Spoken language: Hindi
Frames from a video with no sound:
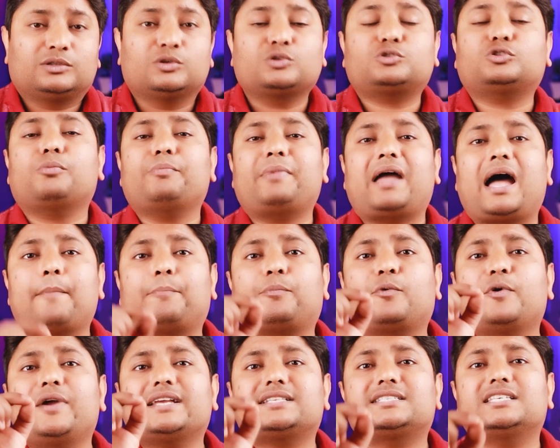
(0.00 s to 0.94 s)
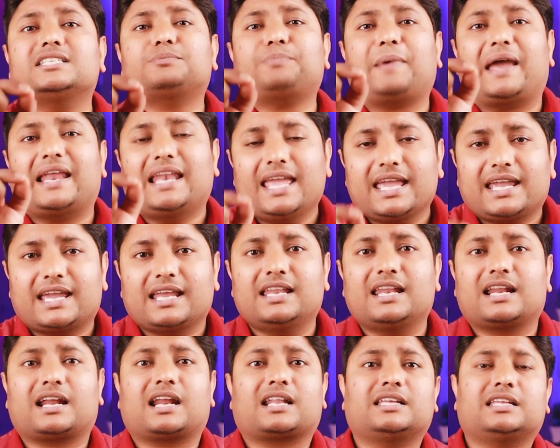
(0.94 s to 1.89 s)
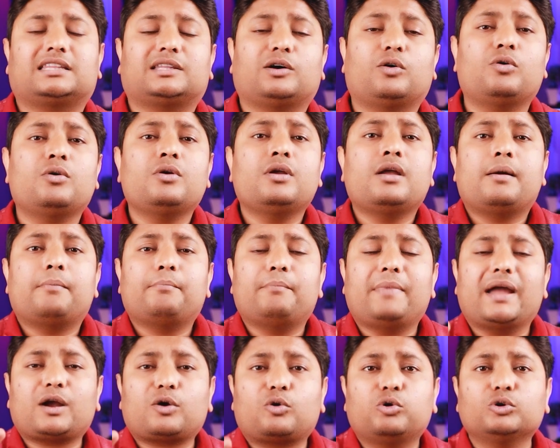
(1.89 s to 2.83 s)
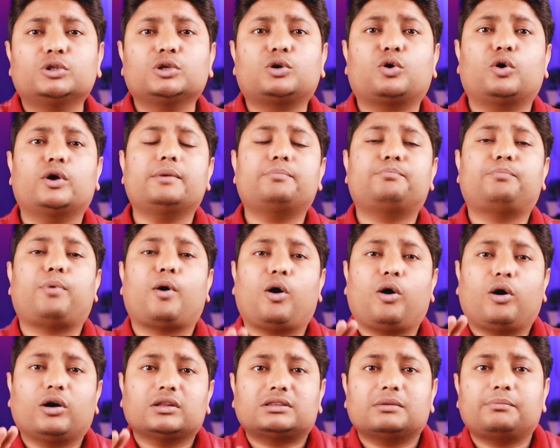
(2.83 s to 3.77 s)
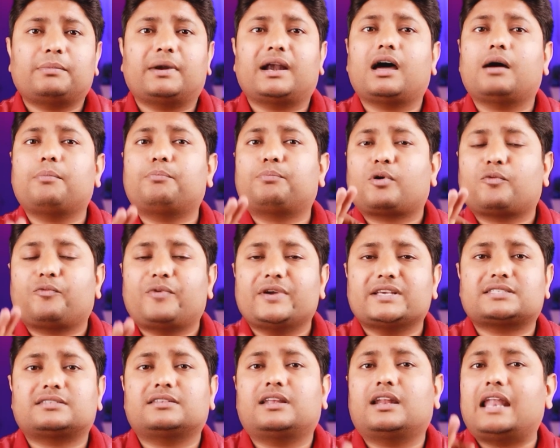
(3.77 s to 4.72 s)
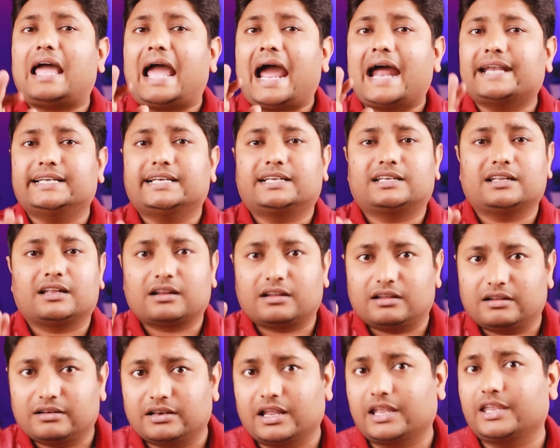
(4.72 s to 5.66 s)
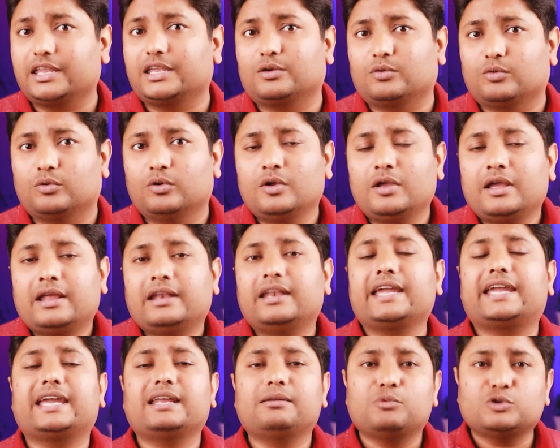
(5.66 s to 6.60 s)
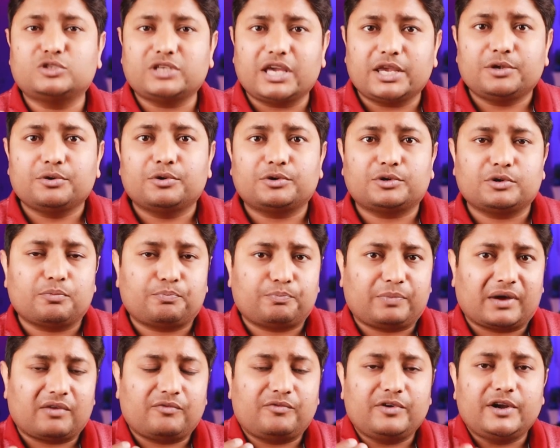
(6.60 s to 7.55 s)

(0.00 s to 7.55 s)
दोस्तों मैं आपको एक चीज़ पहले ही क्लियर कर देता हूँ मैं खुद कोई बहुत बड़ा प्रोफेशनल एडिटर नहीं हूँ लेकिन मुझे यूट्यूब पर